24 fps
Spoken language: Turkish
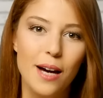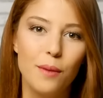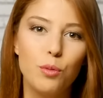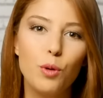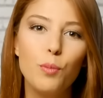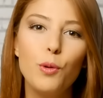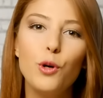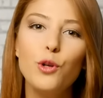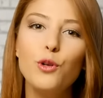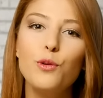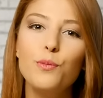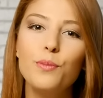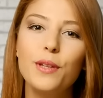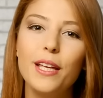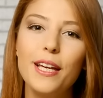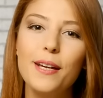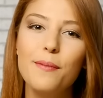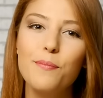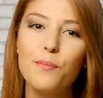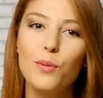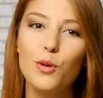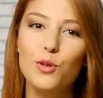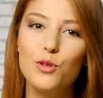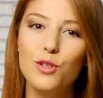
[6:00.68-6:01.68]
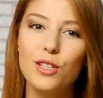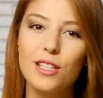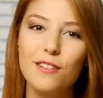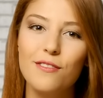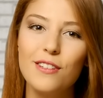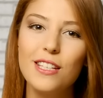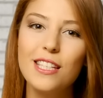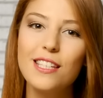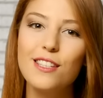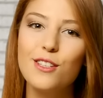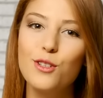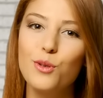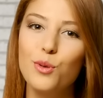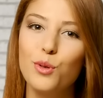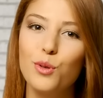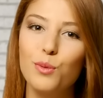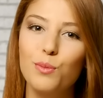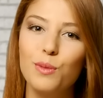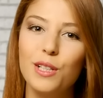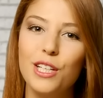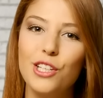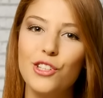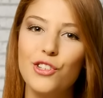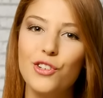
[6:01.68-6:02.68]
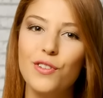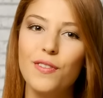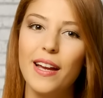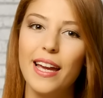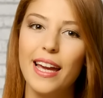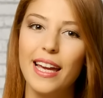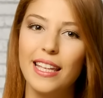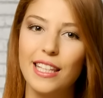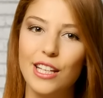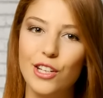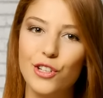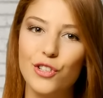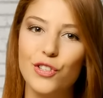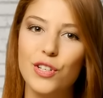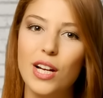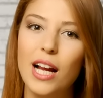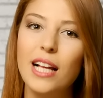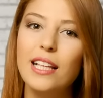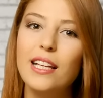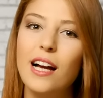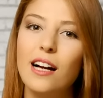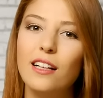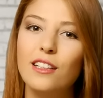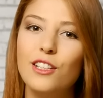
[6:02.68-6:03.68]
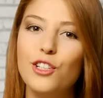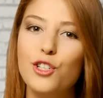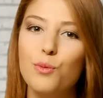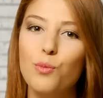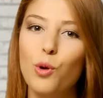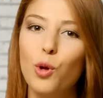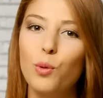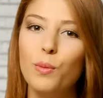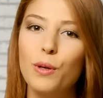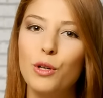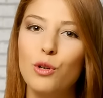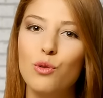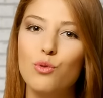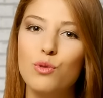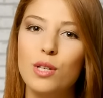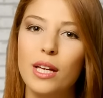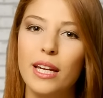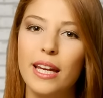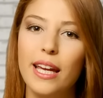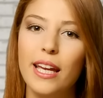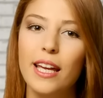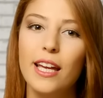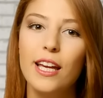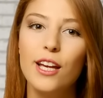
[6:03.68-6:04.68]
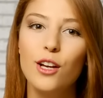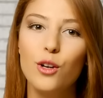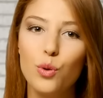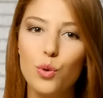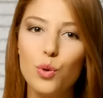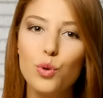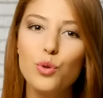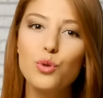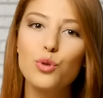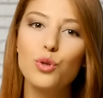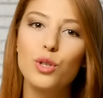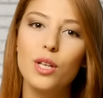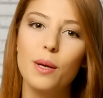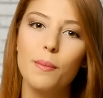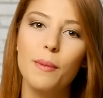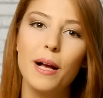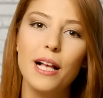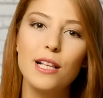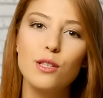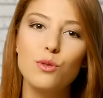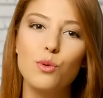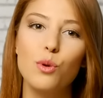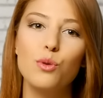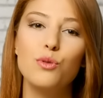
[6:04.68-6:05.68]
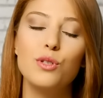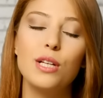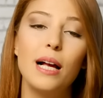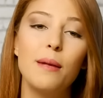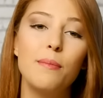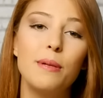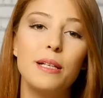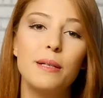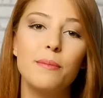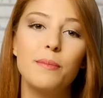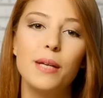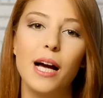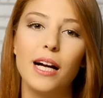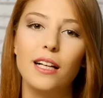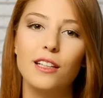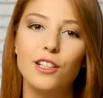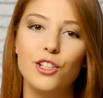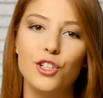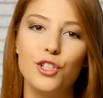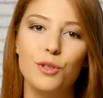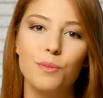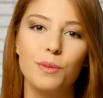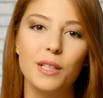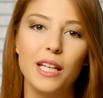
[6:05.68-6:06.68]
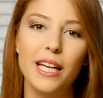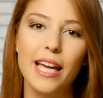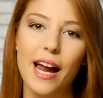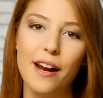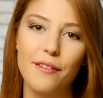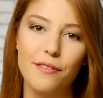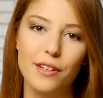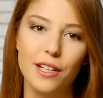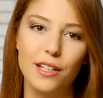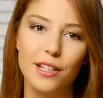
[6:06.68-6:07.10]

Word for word: Bu bölümde pozitivist, yorumlayıcı ve eleştirel yaklaşım olmak üzere üç temel sosyal bilim yaklaşımına yer